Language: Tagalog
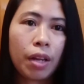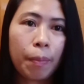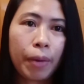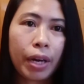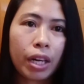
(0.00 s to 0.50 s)

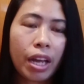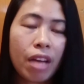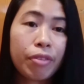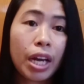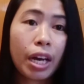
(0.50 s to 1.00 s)
Parang
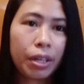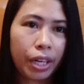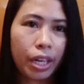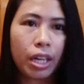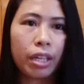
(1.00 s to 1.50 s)
every other
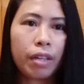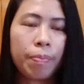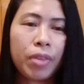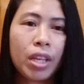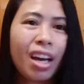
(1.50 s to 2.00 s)
day.
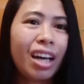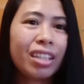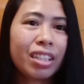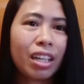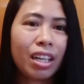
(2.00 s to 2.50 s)
At
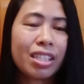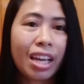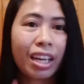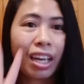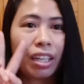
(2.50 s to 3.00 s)
saka
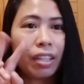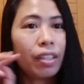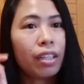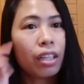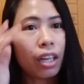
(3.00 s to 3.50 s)
second,
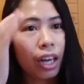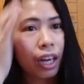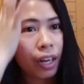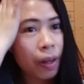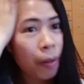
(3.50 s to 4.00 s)

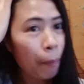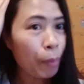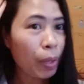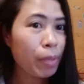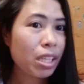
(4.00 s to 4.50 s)
uh,
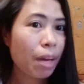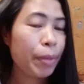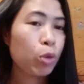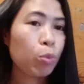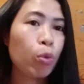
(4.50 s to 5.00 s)
pagbasa pa
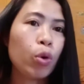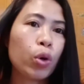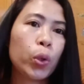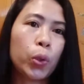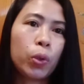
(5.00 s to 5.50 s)
yung buhok
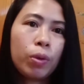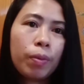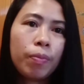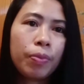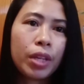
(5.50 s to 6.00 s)
ko,
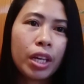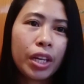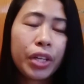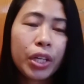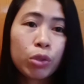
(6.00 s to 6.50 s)

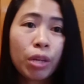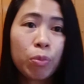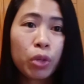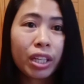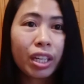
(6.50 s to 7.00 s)
hindi ko siya
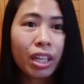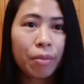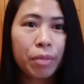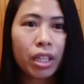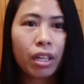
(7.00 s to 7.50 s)
muna
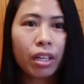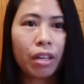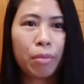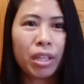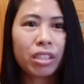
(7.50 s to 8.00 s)
ginagamitan ng
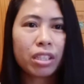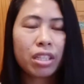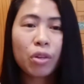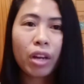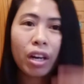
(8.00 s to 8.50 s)
hairbrush. Kasi
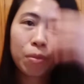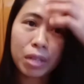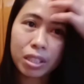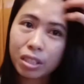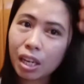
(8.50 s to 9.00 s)
yung
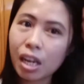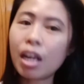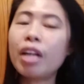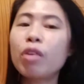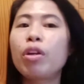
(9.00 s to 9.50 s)
hairbrush,
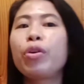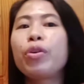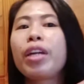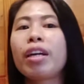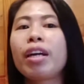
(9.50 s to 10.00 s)
nakakaano daw yun
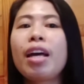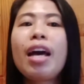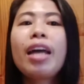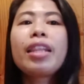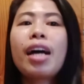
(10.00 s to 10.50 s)
eh.
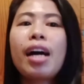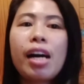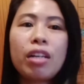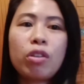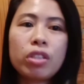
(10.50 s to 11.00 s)

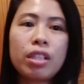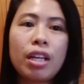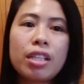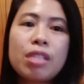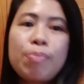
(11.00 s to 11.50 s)
Nakakakos
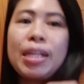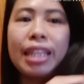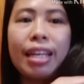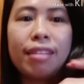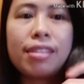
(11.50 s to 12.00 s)
ng split
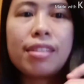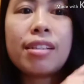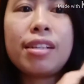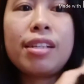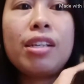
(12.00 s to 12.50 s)
ends.
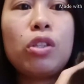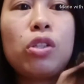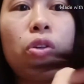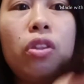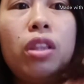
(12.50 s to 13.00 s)

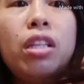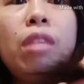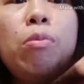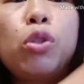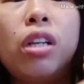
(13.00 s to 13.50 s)
So, tingnan
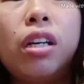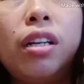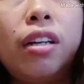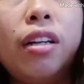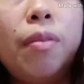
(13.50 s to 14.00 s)
mo siya.
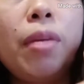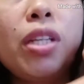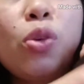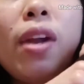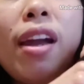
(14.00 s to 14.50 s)

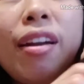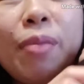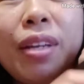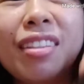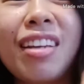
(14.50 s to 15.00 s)
Medyo wala
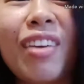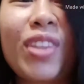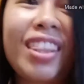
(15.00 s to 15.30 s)
naman. Charot.